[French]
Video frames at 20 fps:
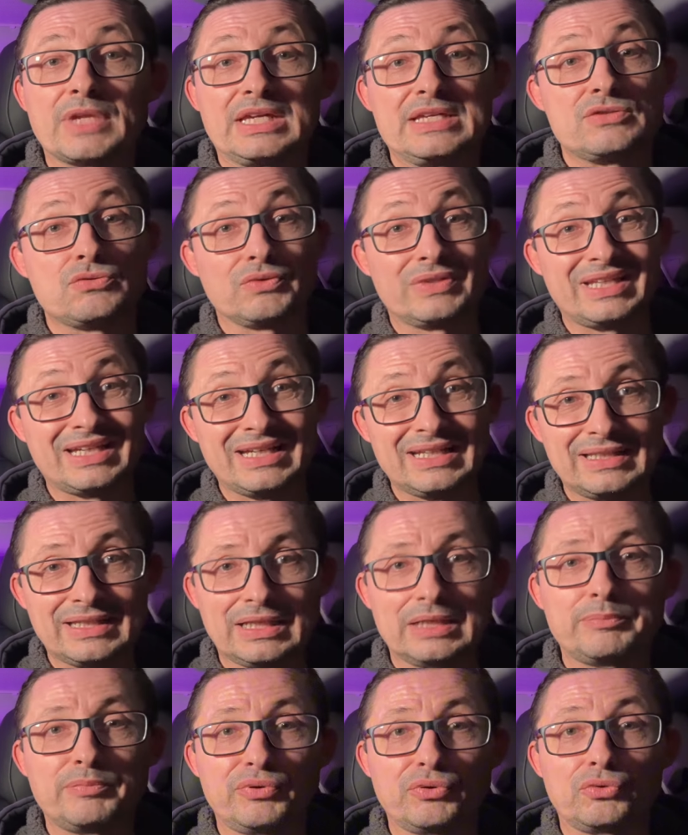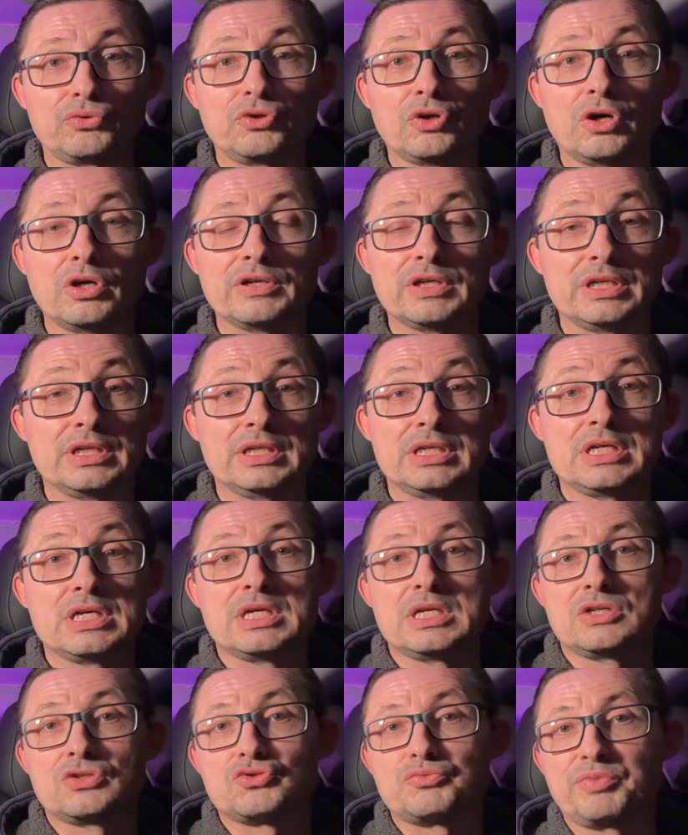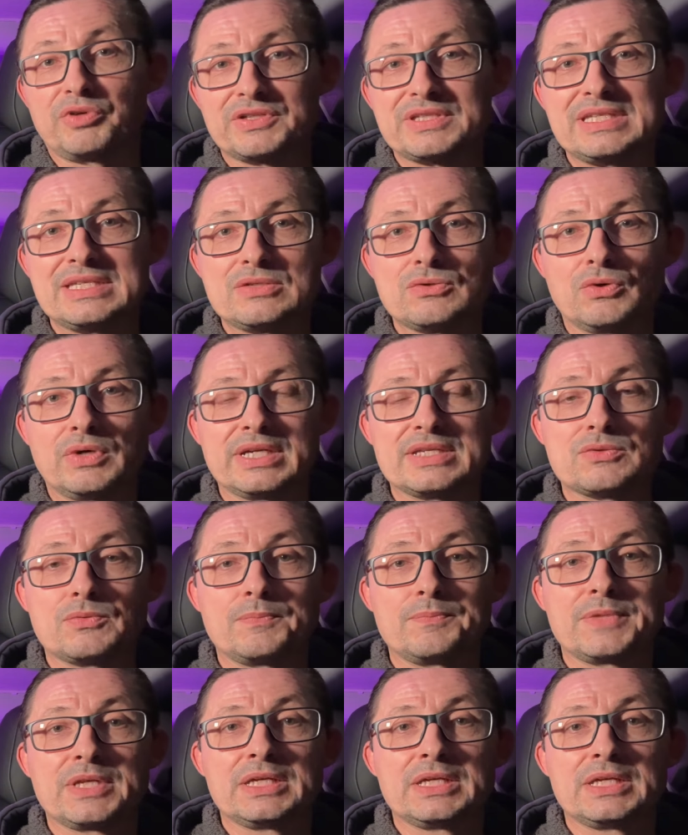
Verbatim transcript: Ils sont très très prudents et je pense qu'ils ont raison.